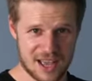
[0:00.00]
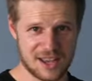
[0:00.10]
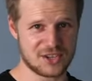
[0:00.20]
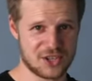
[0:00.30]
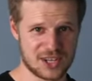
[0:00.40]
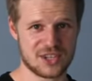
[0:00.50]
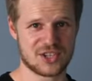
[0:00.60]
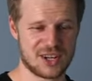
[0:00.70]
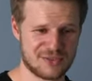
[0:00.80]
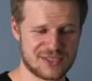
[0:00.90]
Hashtag
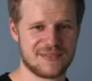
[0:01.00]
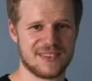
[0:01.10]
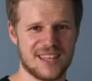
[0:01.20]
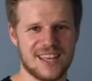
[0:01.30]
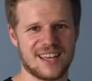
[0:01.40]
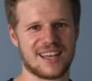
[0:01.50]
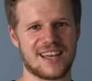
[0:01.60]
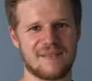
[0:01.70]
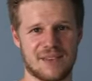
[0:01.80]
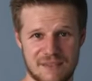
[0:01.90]
geschafft.
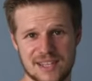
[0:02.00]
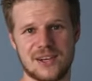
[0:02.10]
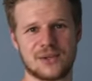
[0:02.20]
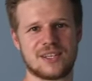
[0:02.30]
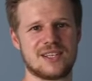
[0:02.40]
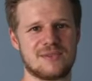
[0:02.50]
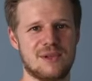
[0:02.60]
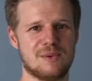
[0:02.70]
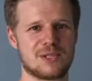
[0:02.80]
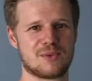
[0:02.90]
Ähm, dann weiß ich auch, dass ihr das
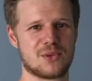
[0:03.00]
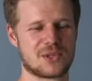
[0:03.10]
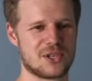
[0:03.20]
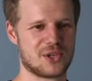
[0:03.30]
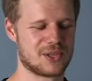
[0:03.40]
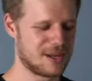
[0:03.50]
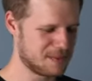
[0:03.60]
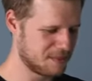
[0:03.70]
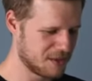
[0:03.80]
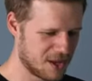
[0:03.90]
Video bis zum Schluss geschaut
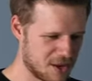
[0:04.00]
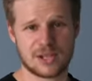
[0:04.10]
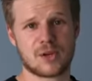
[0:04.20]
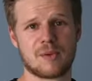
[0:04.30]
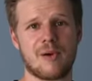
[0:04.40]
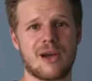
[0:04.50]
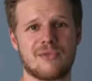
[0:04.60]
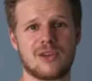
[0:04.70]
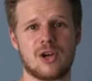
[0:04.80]
habt. Vielleicht schreibt ihr mir auch einfach in die